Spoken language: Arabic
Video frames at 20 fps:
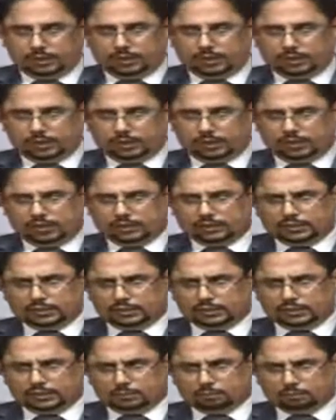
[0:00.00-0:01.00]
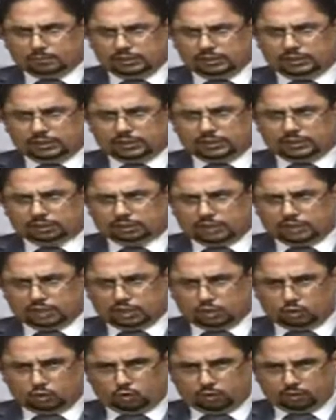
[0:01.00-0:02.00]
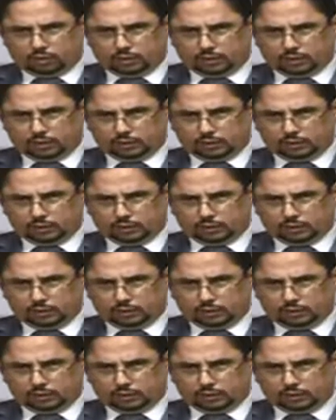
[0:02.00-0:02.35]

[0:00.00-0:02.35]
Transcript: ثانيا انها مولي فيها نوع من